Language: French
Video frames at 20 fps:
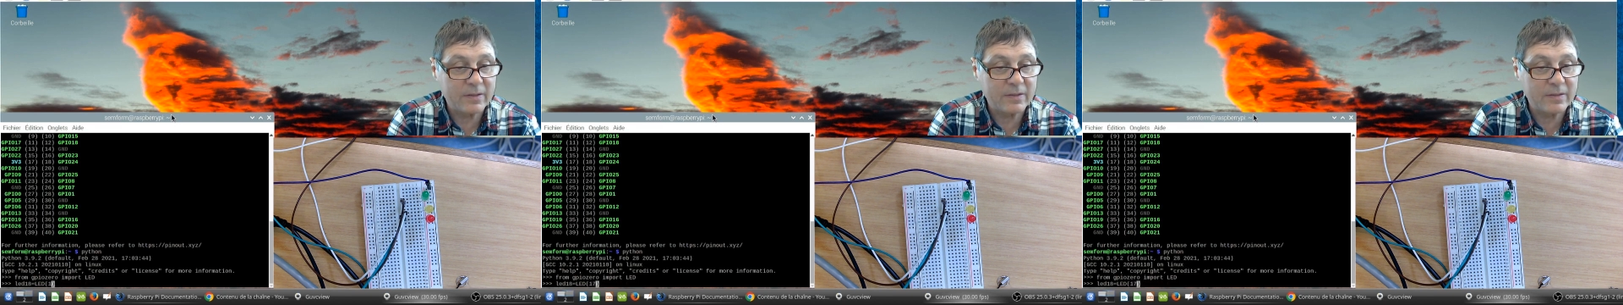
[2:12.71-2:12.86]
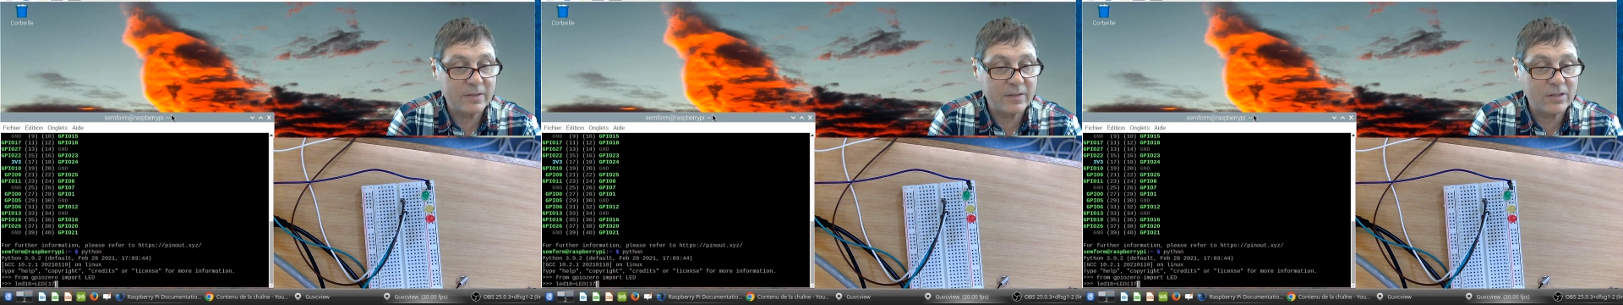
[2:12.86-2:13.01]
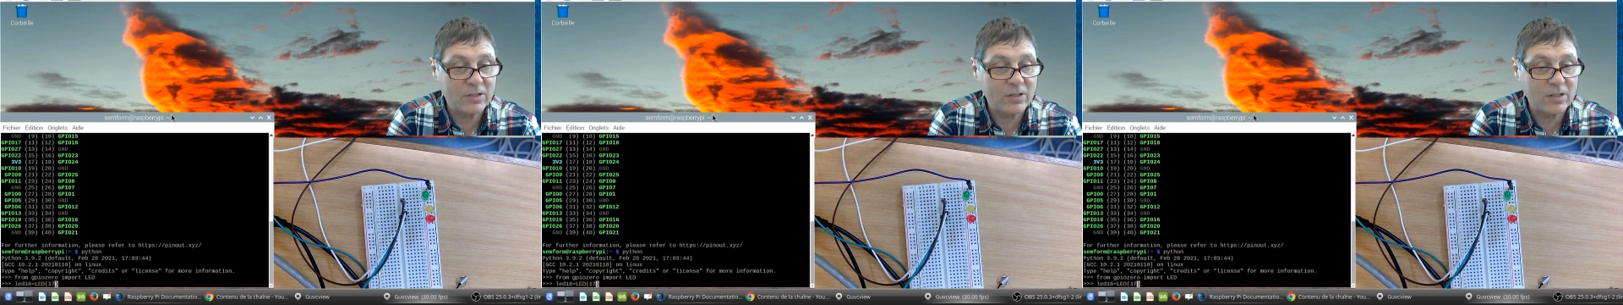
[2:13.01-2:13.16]

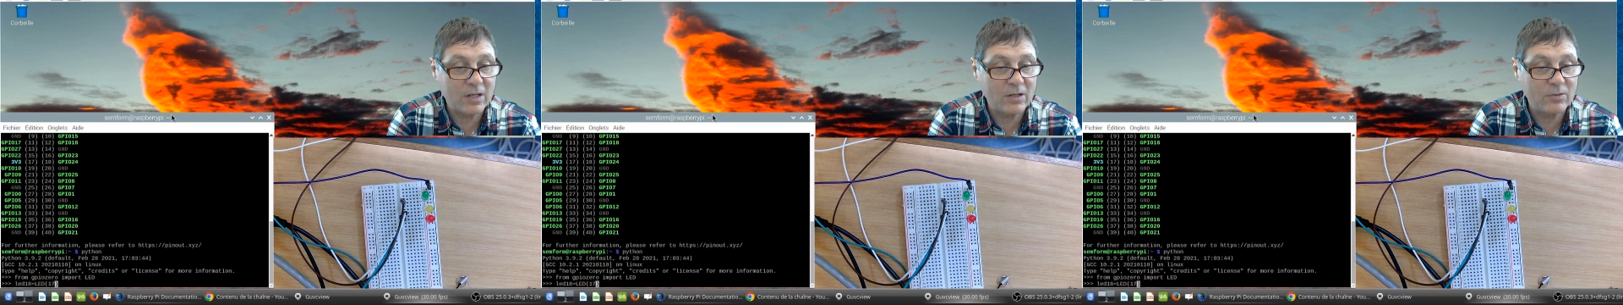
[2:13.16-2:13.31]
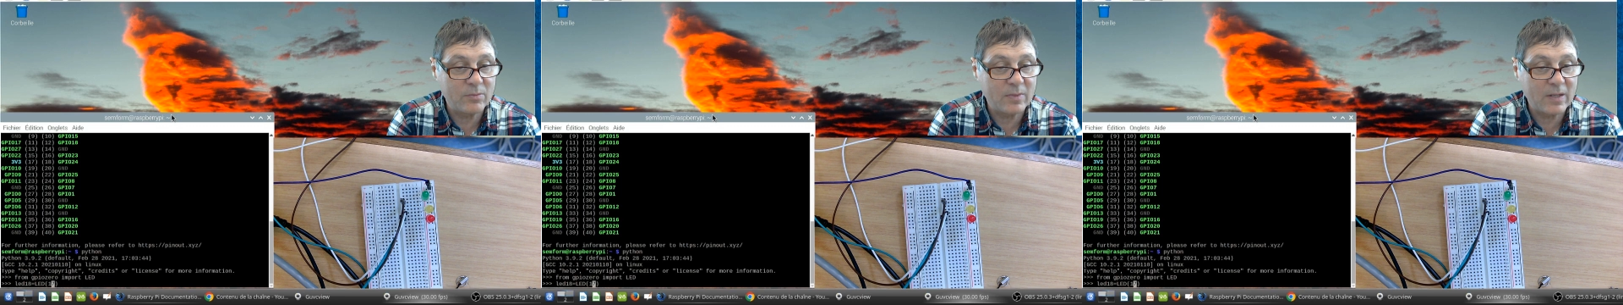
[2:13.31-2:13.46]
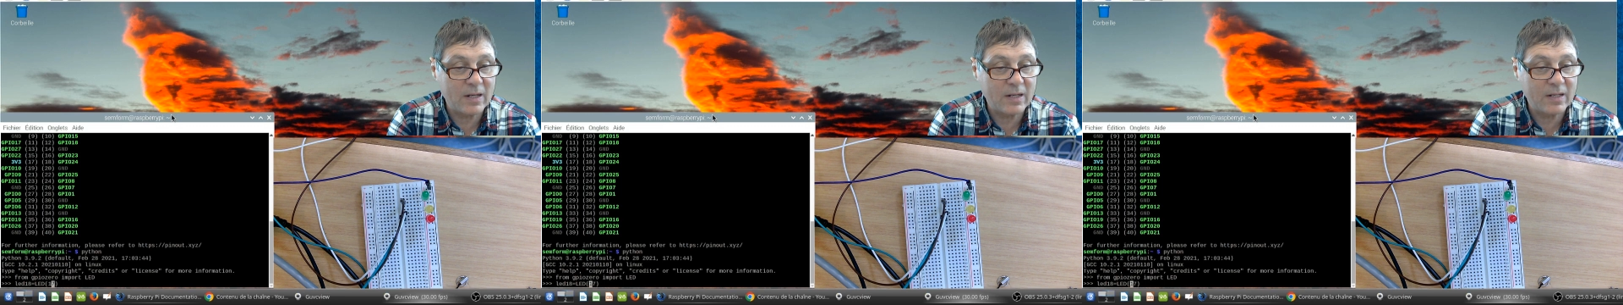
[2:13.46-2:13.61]
Si
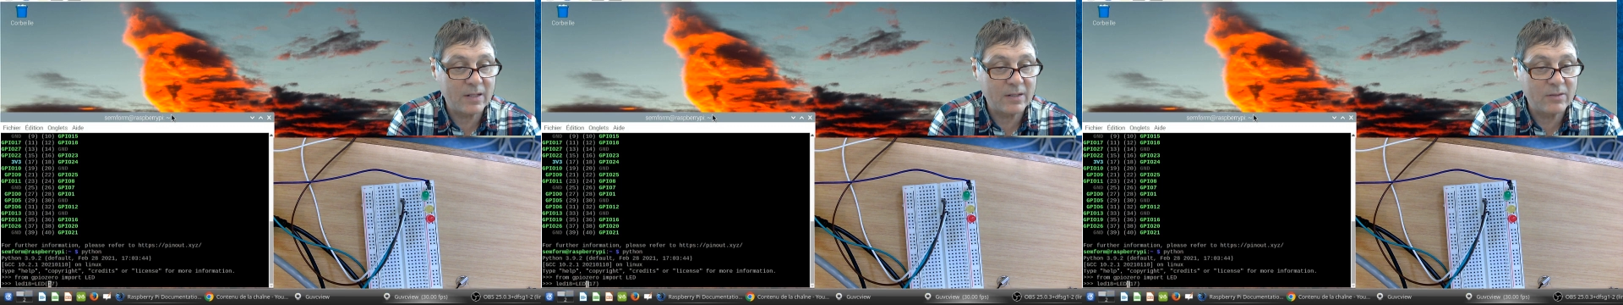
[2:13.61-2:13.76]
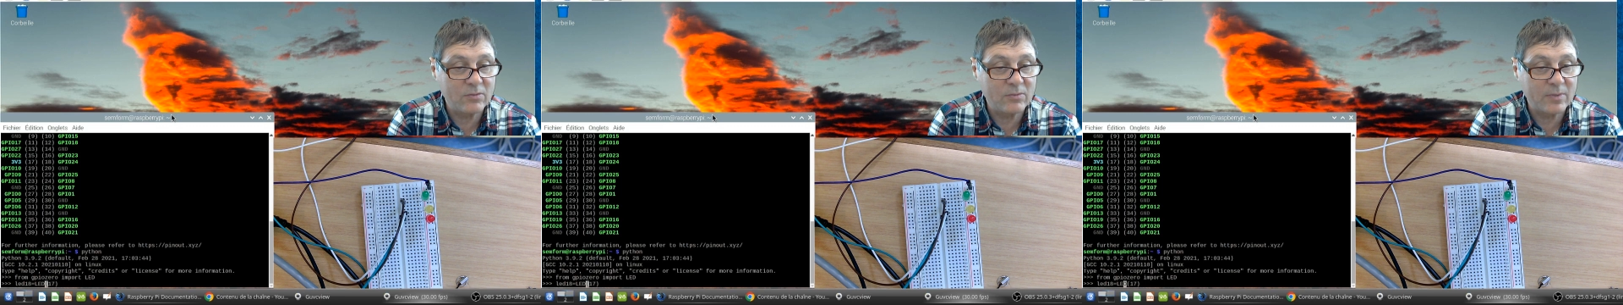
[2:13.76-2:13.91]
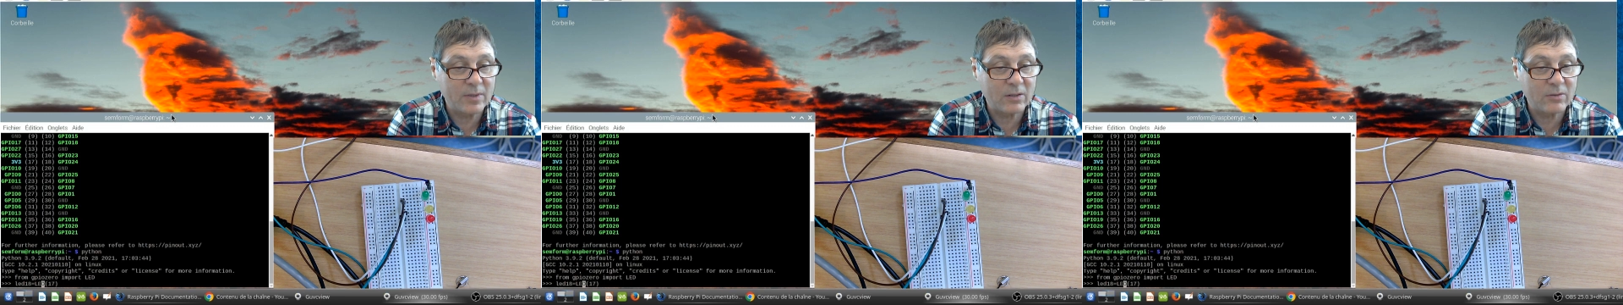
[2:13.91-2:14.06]
j'allume la
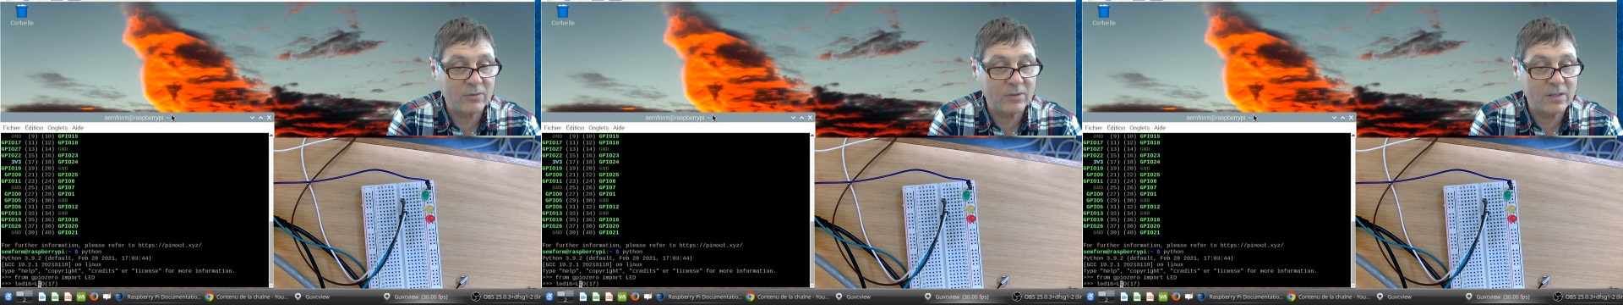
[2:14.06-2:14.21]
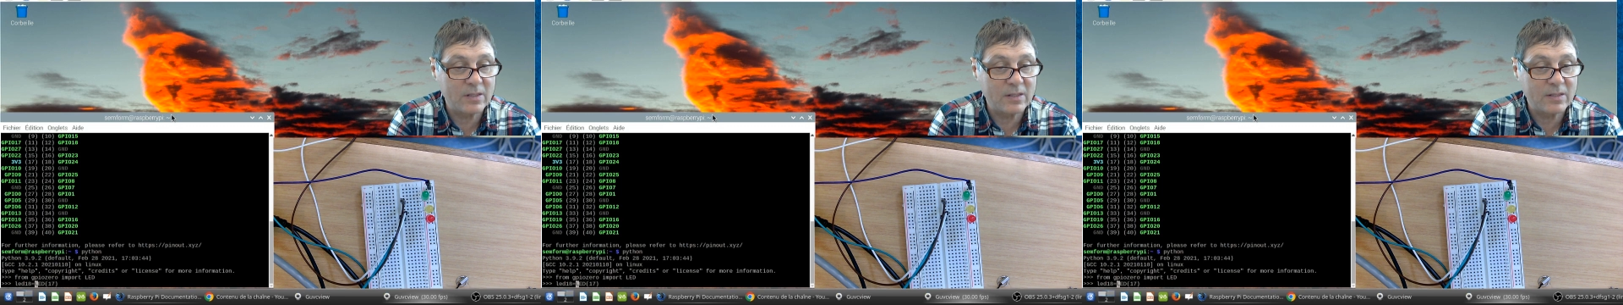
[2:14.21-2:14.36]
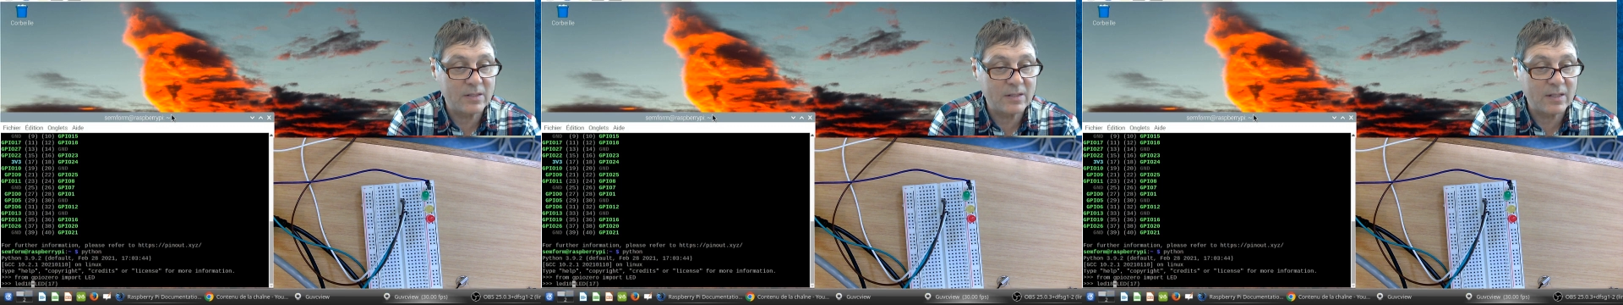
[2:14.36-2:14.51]
LED numéro
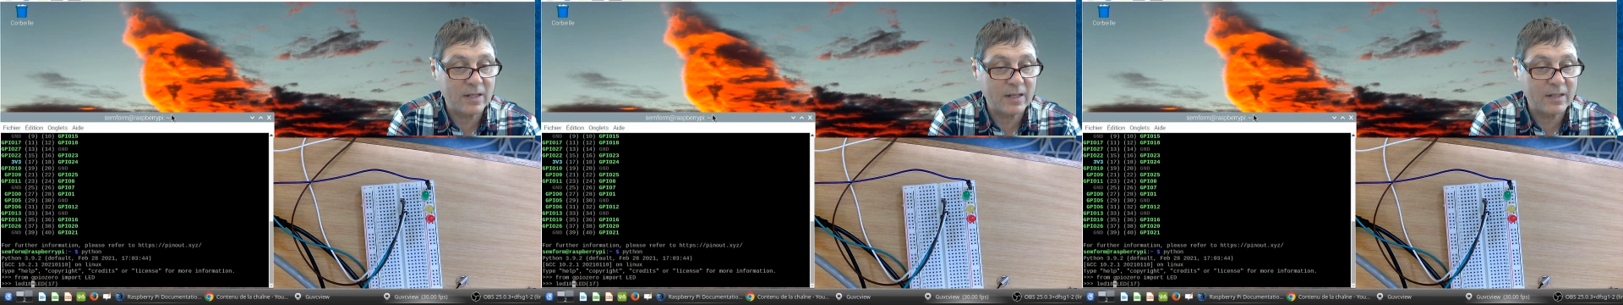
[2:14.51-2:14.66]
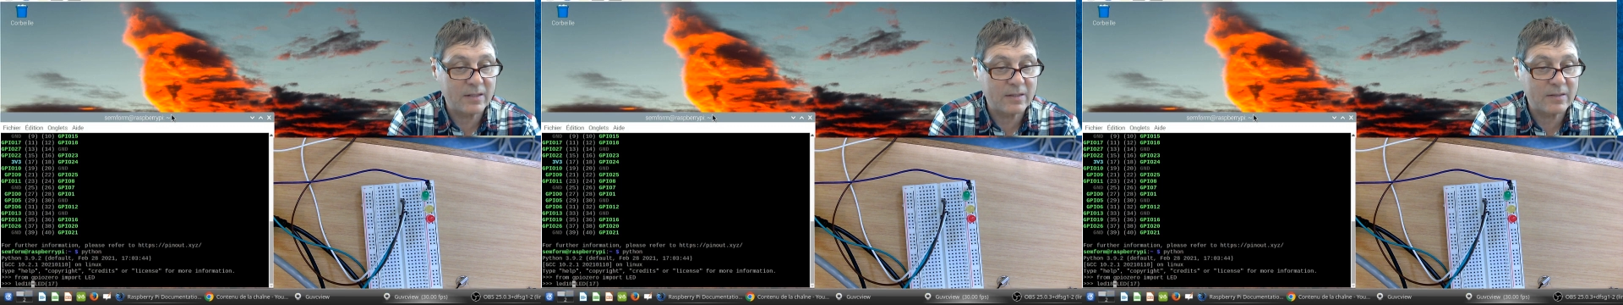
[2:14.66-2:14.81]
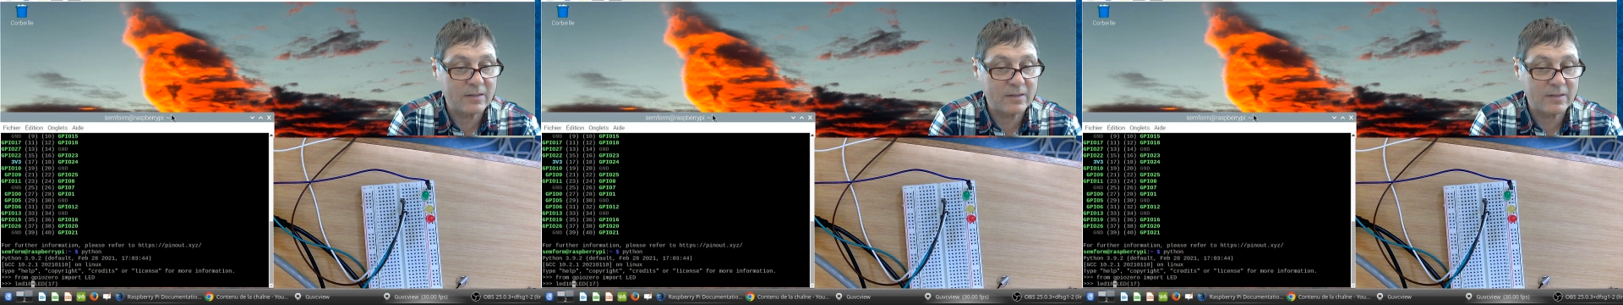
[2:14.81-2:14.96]

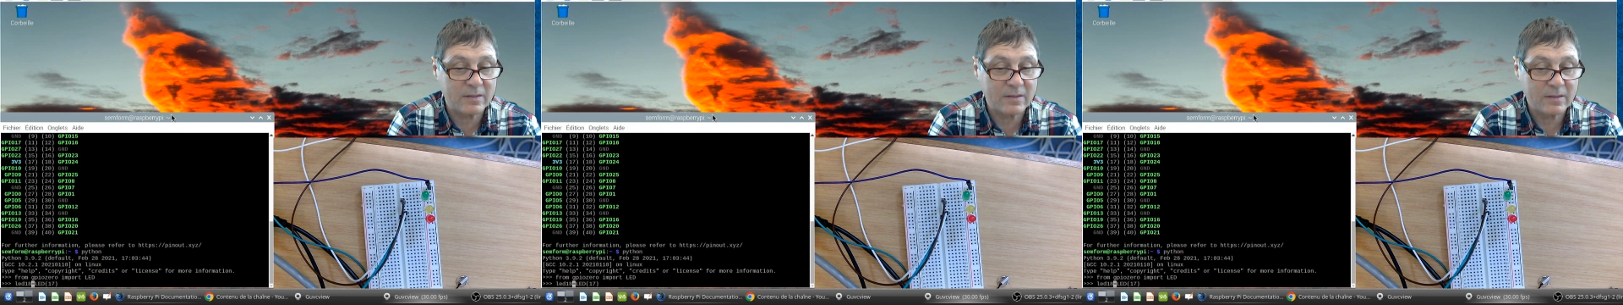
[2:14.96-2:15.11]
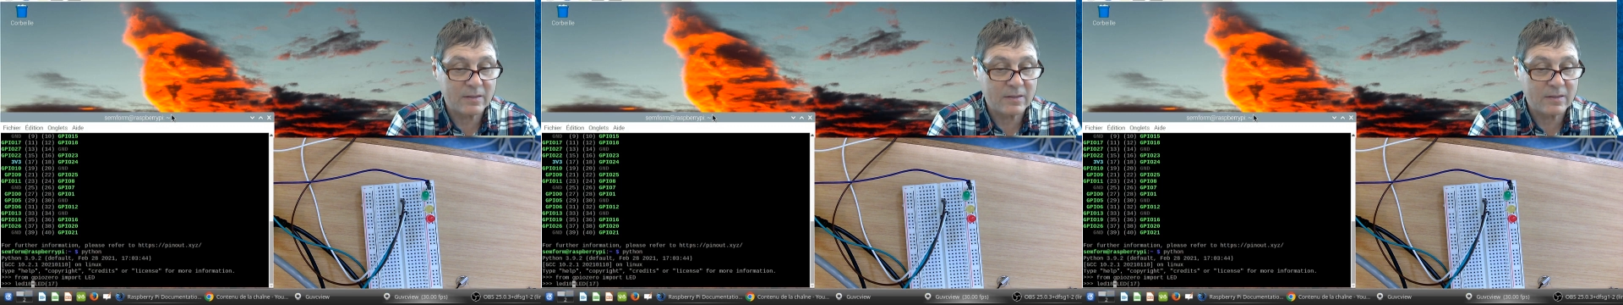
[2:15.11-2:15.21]
17,